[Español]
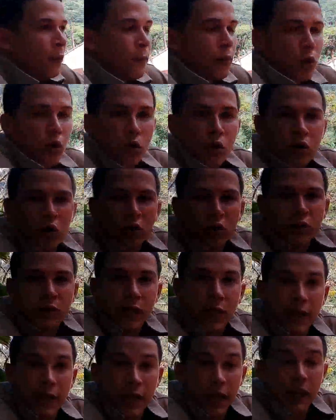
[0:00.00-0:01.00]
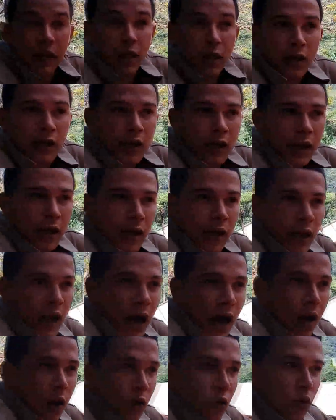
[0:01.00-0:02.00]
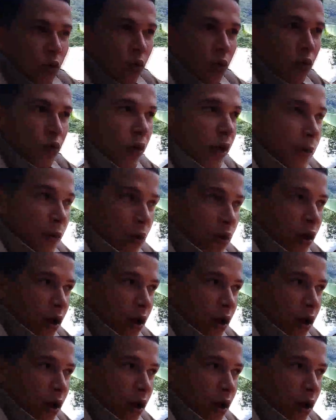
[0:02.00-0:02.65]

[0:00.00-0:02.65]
por tener eh, algo, un,